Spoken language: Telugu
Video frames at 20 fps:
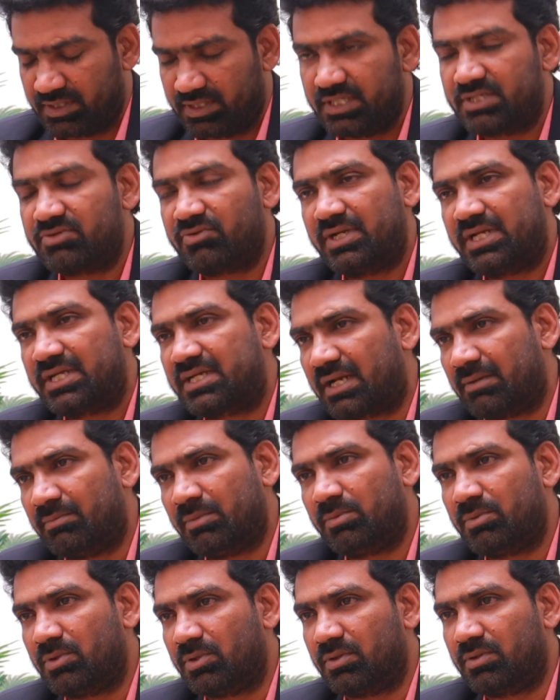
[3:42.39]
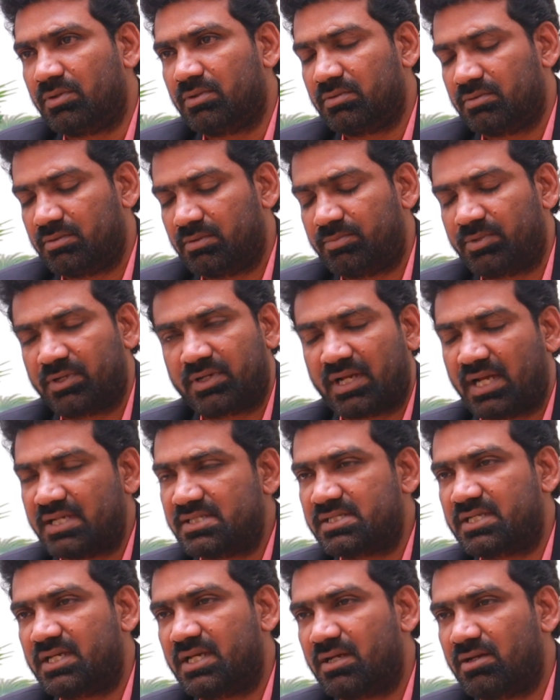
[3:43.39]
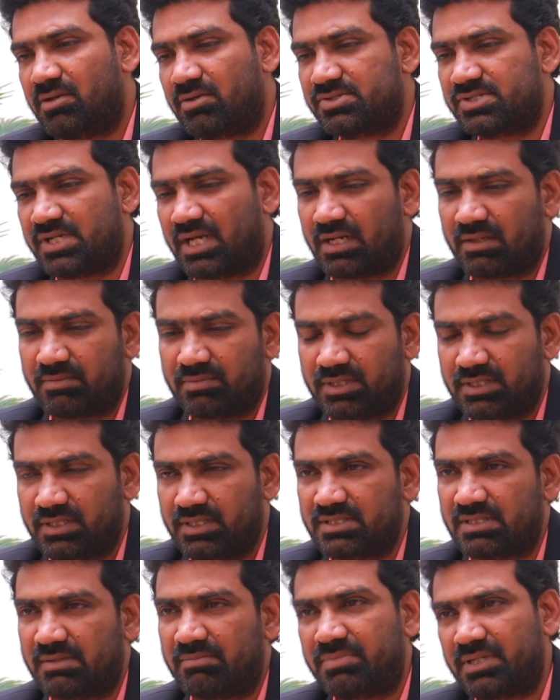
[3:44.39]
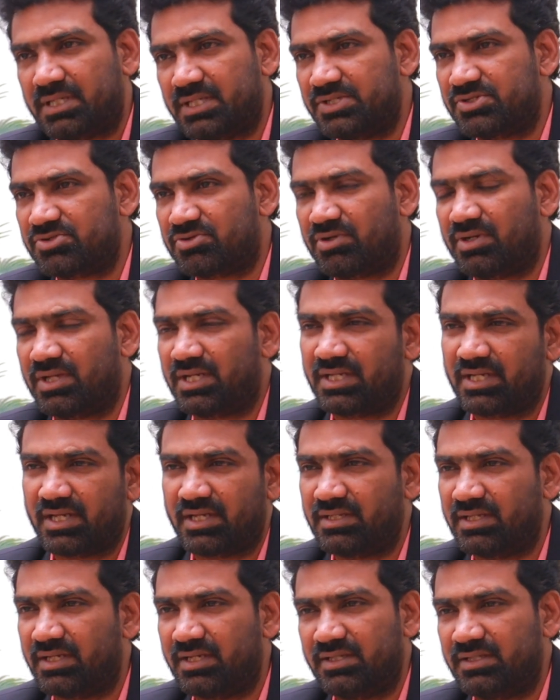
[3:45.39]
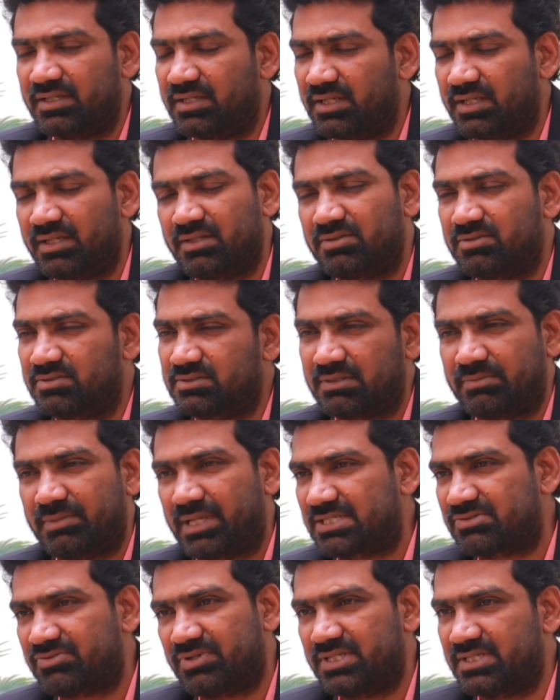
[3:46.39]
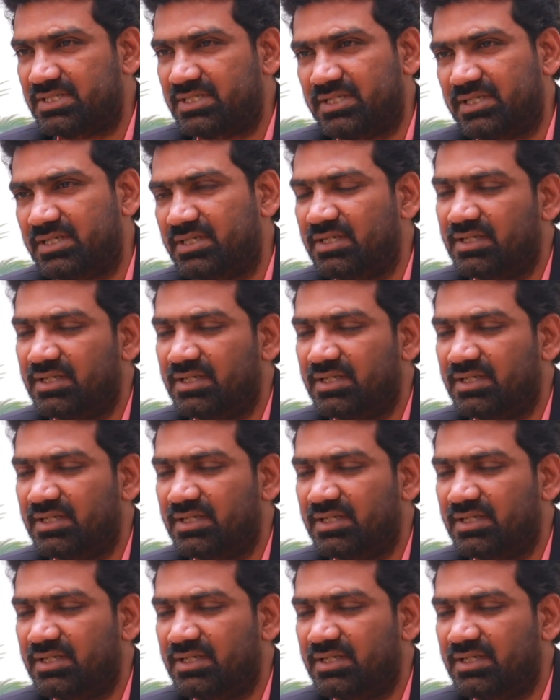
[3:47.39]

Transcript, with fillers: ఇటువంటి క్రమంలో ఇప్పుడు రాజకీయాల్లోకి చాలామంది సంపాదించుకోవడానికి అది అనేది ఏదో సమ్ ఎక్స్వైజీ